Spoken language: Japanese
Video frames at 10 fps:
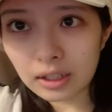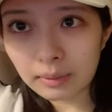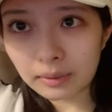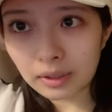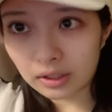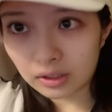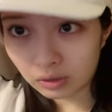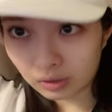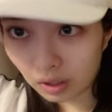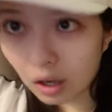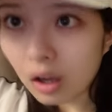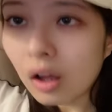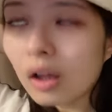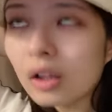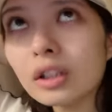たし
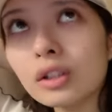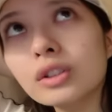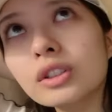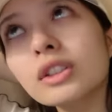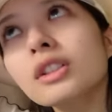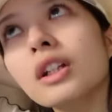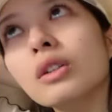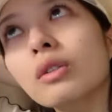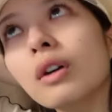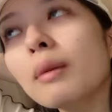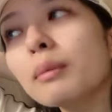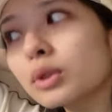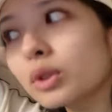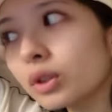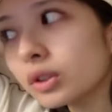で今
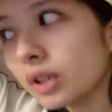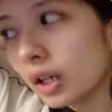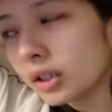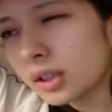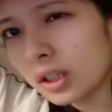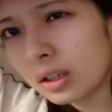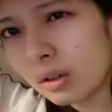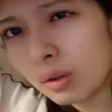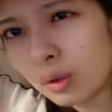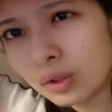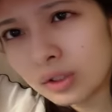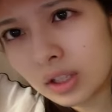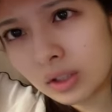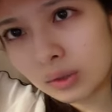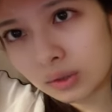度あのこれの坊
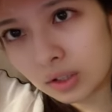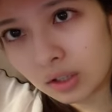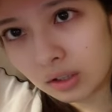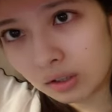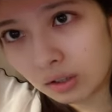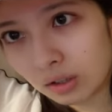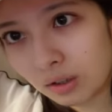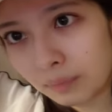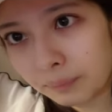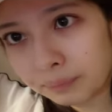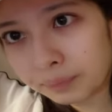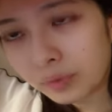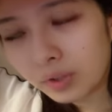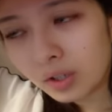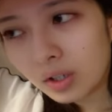ちゃんも急に出ること
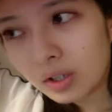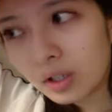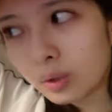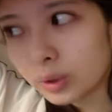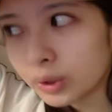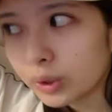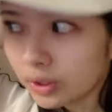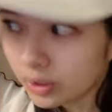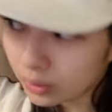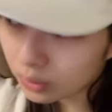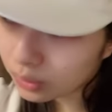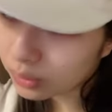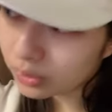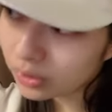になったし